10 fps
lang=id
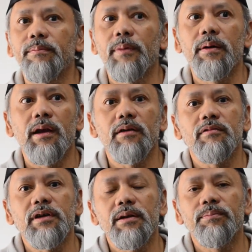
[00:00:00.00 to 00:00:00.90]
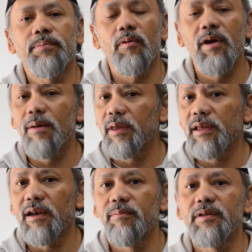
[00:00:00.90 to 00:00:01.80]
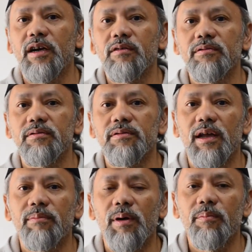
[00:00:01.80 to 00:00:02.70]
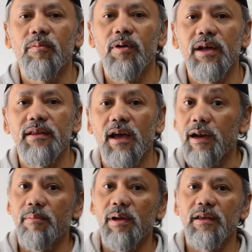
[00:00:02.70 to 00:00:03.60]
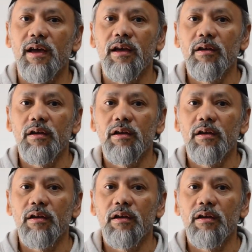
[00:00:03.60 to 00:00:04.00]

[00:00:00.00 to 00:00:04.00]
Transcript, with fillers: melakukan programming yang lebih jauh dan membuat yang namanya